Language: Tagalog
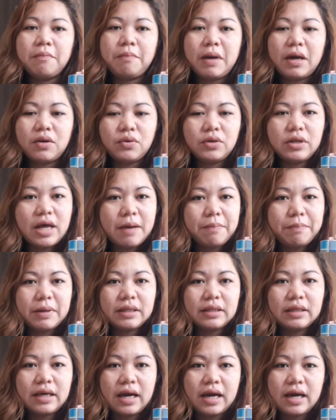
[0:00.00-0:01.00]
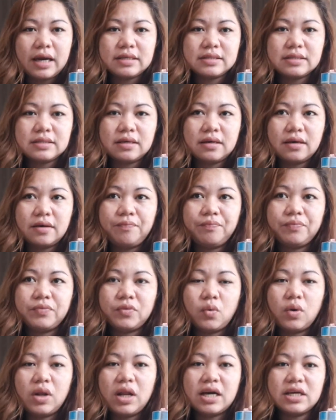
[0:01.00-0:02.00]
Pero dapat guys,
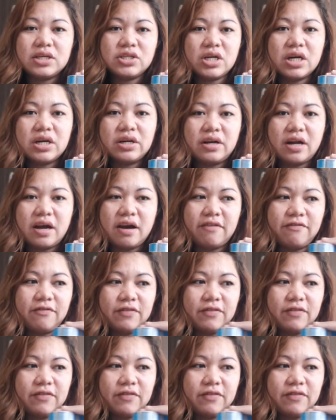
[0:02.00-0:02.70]
wala siyang rough